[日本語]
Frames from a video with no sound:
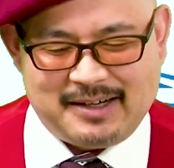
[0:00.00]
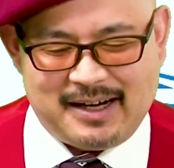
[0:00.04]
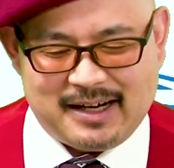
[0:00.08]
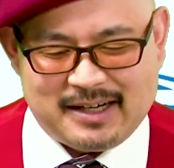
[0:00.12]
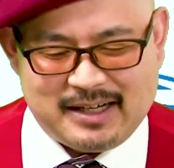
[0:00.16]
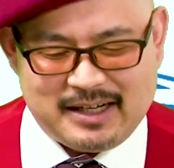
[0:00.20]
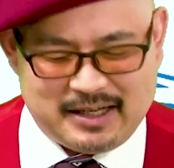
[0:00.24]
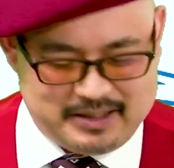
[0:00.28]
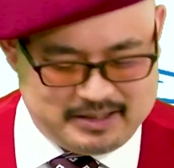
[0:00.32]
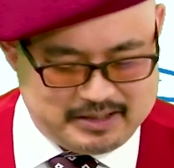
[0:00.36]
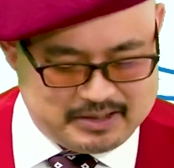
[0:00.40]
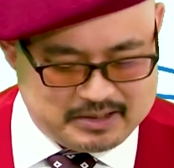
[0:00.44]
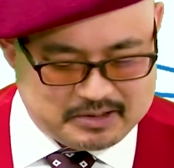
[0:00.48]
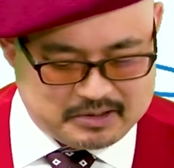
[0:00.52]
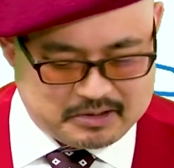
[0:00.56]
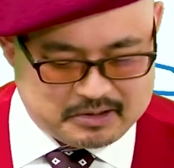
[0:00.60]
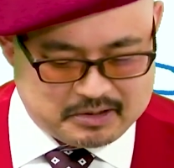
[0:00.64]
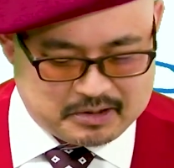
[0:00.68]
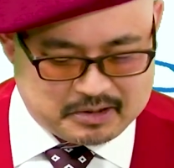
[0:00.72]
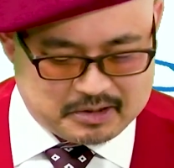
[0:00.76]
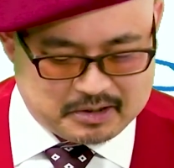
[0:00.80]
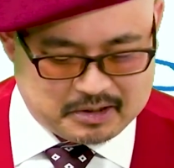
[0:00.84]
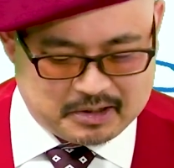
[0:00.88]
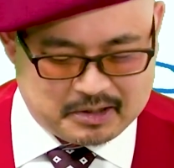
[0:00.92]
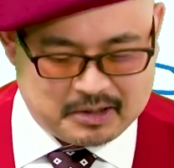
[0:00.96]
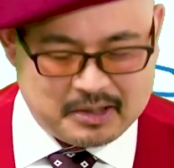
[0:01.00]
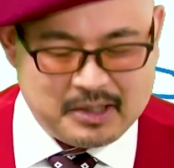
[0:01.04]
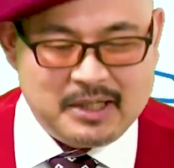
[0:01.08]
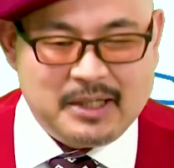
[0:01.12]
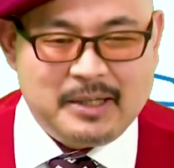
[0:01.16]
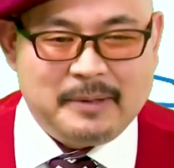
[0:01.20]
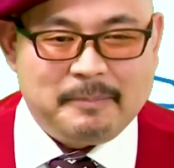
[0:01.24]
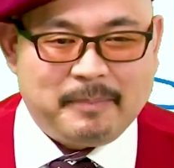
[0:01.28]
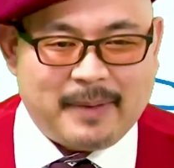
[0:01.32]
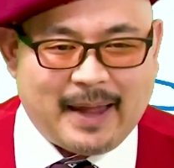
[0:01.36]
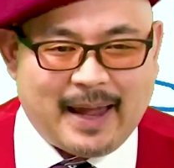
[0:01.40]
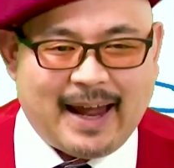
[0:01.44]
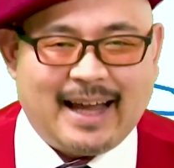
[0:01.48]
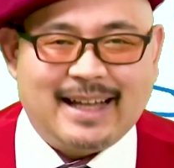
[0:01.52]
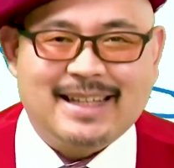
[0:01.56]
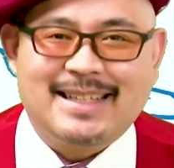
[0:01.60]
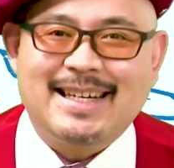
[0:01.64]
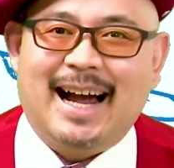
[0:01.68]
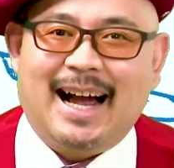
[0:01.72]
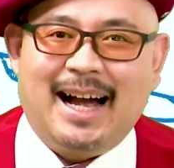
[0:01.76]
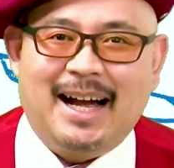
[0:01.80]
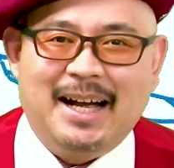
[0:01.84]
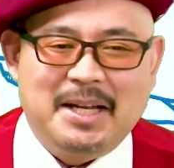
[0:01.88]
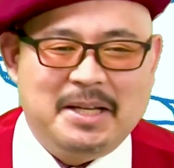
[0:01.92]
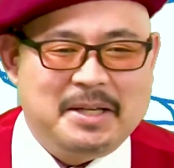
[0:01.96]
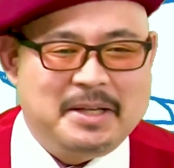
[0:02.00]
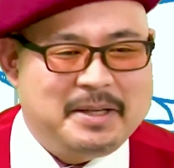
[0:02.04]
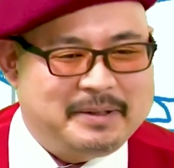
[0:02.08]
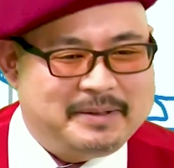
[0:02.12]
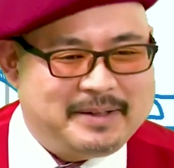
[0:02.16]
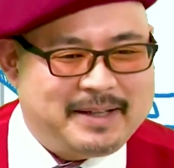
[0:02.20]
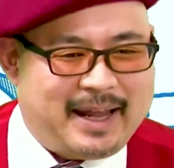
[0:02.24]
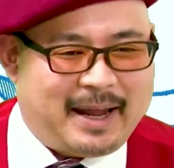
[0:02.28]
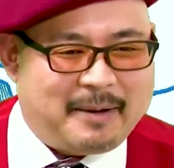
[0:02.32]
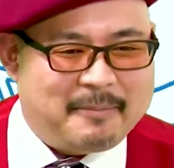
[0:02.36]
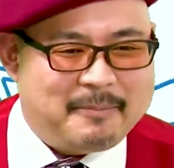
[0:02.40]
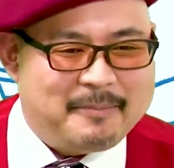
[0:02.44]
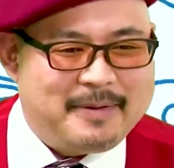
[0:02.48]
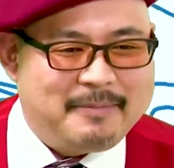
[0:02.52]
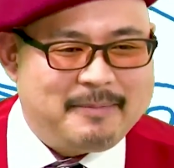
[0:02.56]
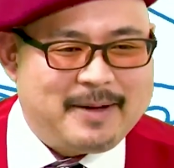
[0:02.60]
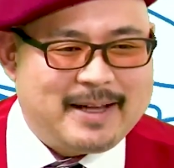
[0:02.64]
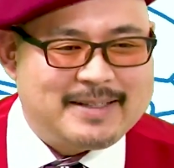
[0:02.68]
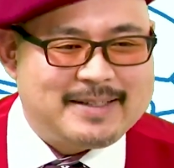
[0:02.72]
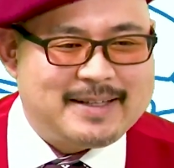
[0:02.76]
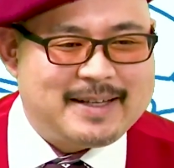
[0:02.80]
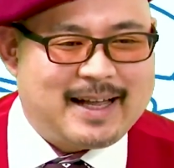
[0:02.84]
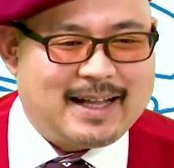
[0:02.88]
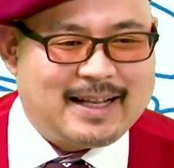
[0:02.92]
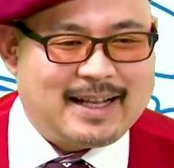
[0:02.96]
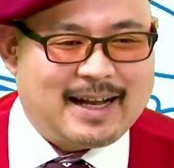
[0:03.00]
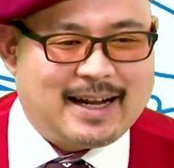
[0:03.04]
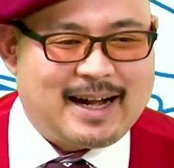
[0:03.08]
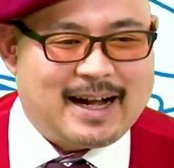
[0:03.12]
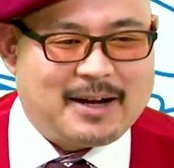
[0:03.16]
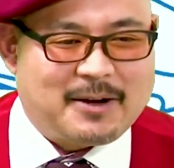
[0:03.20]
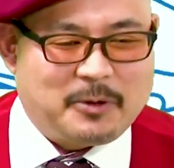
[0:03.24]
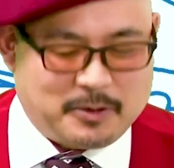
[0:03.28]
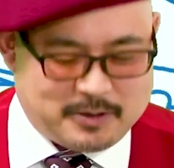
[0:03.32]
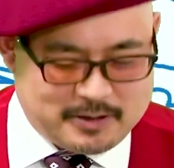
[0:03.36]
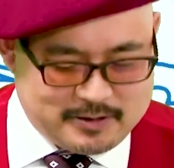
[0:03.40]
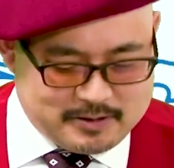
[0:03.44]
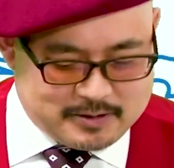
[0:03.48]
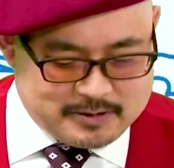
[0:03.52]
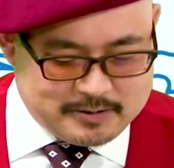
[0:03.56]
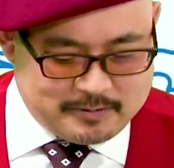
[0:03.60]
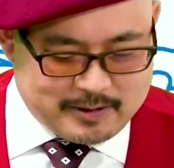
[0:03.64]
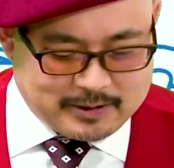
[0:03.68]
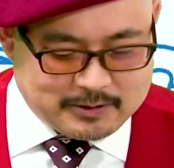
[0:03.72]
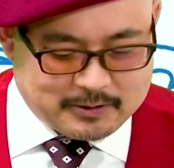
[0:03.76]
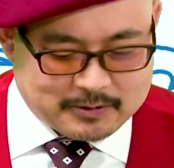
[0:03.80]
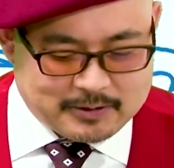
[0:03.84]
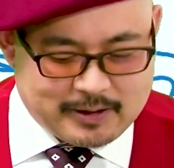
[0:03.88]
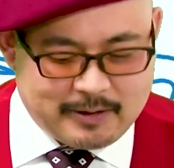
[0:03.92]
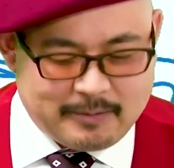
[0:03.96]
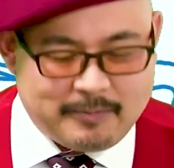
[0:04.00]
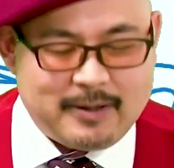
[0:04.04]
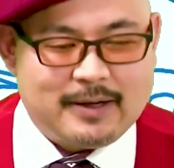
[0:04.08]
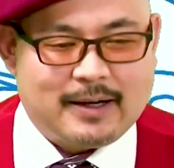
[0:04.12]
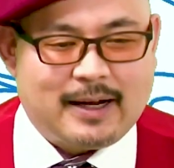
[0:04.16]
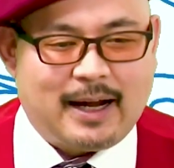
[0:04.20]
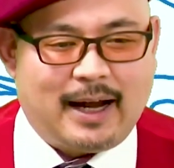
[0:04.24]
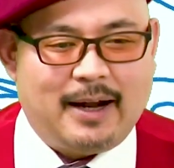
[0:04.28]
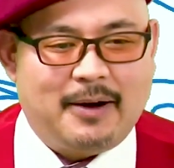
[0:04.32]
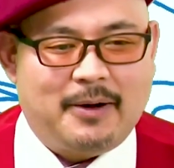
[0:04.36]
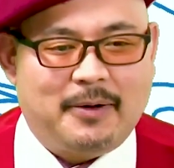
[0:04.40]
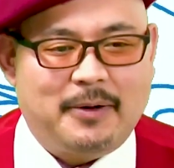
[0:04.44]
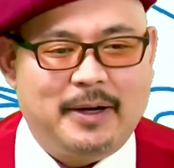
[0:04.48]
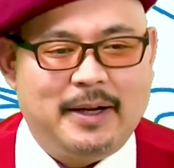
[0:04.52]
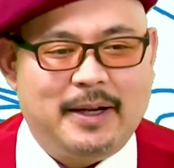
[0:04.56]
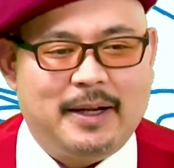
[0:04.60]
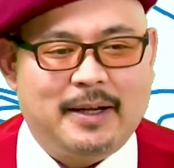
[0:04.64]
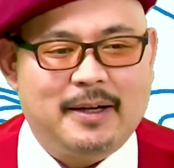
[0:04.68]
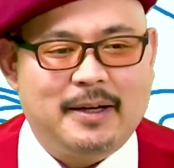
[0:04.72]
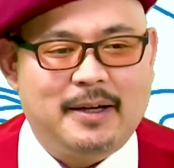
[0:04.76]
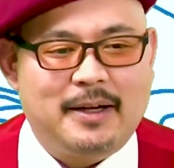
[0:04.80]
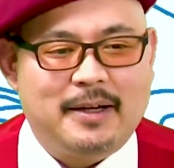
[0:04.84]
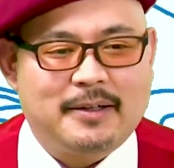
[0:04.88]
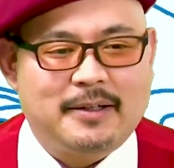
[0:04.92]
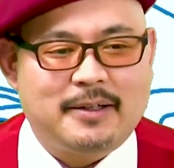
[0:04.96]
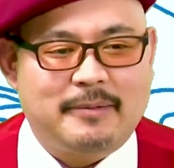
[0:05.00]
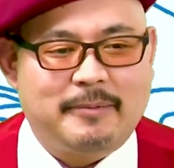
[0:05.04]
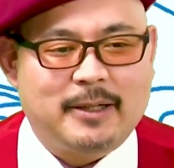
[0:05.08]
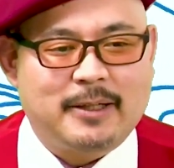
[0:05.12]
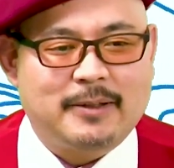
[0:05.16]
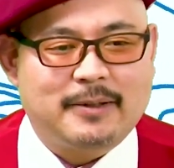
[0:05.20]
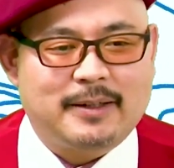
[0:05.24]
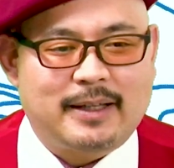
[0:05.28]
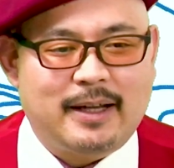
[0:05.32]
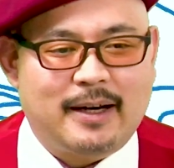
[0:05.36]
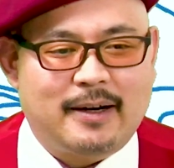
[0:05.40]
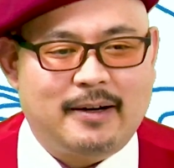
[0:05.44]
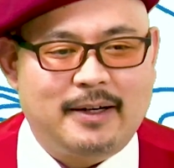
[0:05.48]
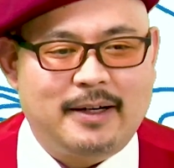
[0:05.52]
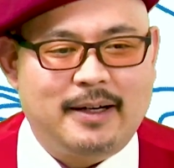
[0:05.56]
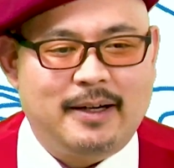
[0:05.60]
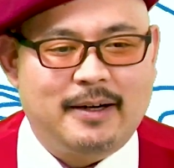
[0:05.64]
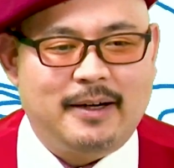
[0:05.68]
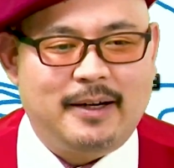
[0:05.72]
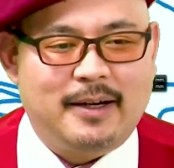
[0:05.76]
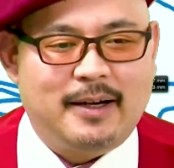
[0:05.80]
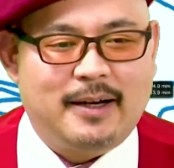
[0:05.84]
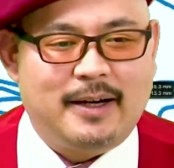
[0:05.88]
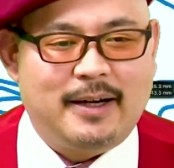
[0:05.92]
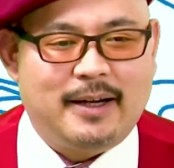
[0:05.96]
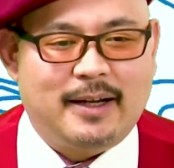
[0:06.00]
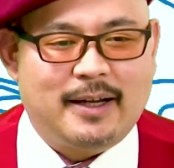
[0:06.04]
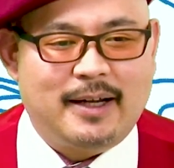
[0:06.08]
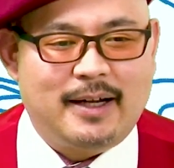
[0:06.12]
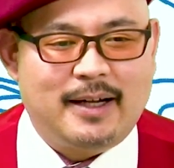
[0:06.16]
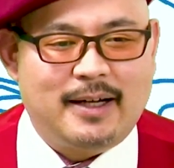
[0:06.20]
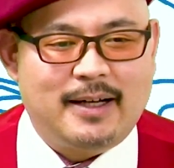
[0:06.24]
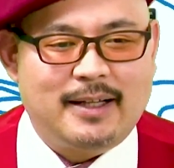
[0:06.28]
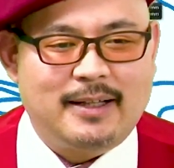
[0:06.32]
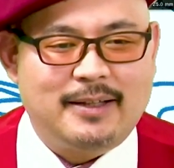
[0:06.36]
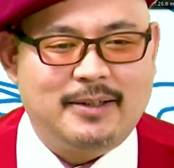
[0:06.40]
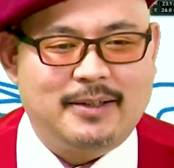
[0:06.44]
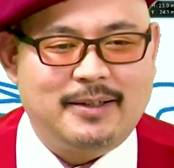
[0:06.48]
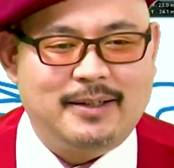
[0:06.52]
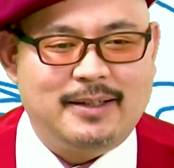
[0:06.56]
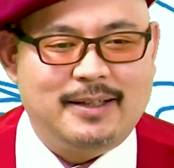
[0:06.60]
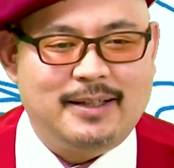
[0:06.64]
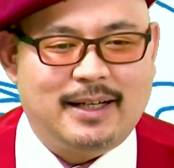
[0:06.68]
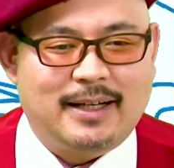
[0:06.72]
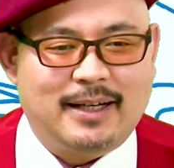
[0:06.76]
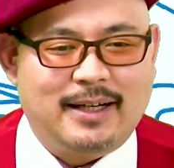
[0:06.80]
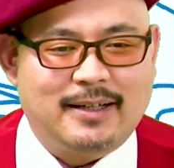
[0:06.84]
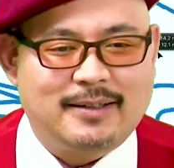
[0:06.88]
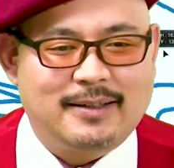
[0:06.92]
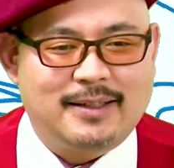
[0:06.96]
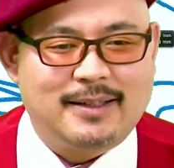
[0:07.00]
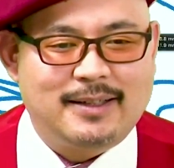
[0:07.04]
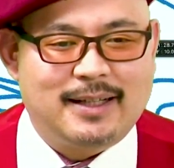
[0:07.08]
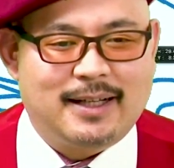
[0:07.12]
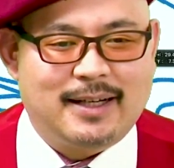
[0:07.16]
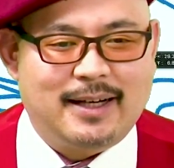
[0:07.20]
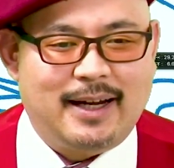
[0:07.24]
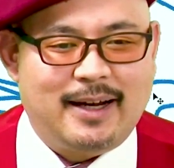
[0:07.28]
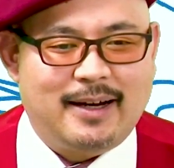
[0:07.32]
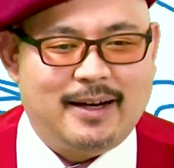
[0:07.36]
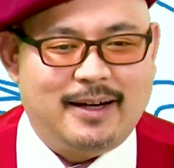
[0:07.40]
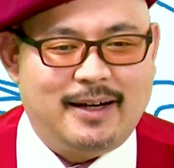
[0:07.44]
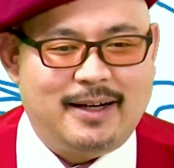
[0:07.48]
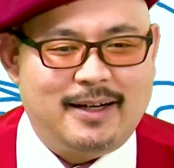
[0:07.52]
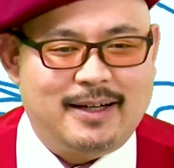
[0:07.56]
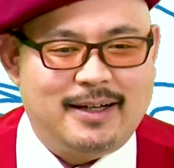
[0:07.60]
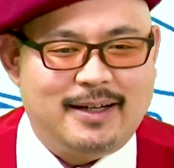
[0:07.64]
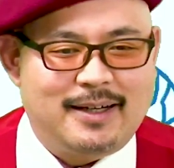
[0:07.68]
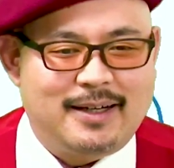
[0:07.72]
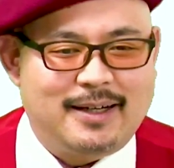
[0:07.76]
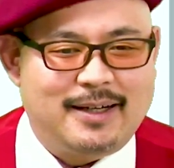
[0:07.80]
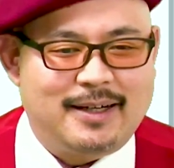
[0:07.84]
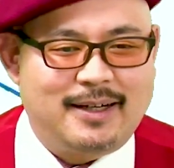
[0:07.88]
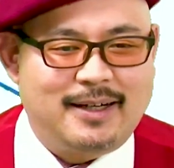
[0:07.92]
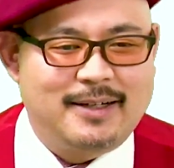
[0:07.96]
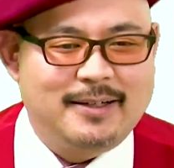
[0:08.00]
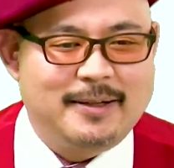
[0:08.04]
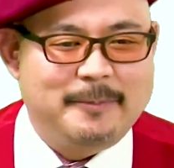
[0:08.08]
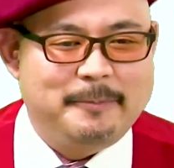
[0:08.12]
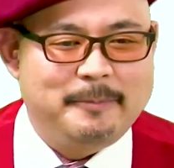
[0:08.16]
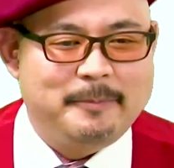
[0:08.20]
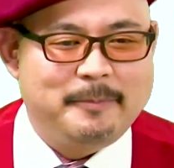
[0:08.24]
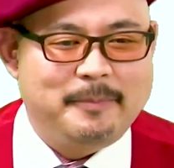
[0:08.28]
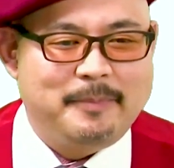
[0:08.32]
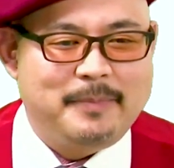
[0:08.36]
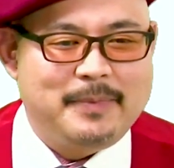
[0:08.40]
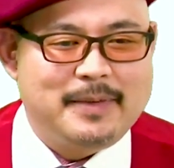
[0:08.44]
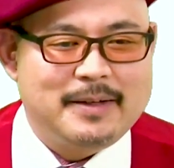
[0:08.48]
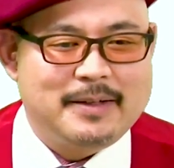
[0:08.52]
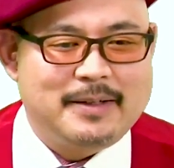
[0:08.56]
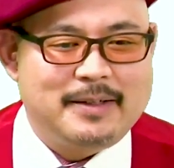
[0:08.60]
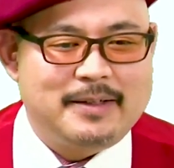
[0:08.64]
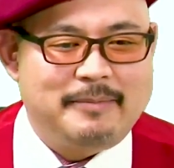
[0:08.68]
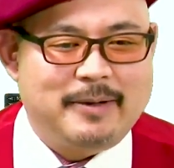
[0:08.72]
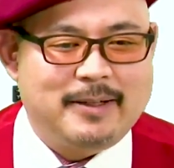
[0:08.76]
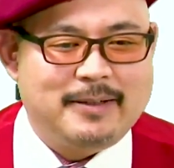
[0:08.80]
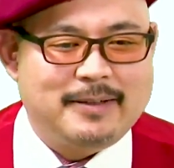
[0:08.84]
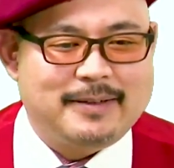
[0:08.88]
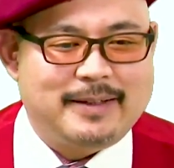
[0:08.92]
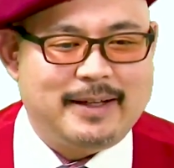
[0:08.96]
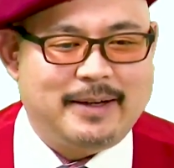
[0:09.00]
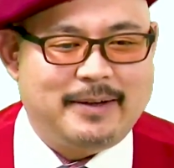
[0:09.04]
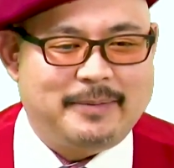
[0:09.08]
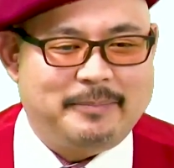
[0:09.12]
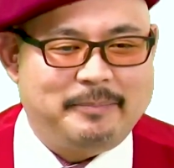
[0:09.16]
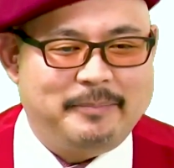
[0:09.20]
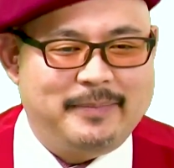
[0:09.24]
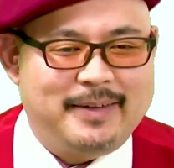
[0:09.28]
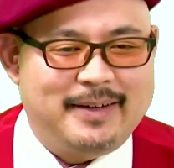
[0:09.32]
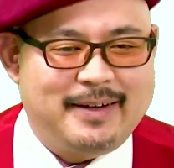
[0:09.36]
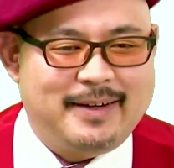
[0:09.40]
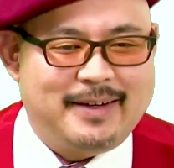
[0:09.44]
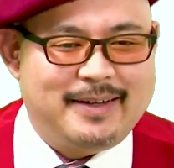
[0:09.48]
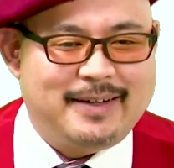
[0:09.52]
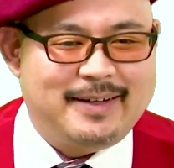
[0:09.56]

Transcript: わかるよ。ね、じゃあ、ね、まあ、まずはなんかこう車乗ってみるかい。おいおい車乗って、おいおいおい、あー乗るんだね、乗るんだね、あー車乗ってよ、あーあー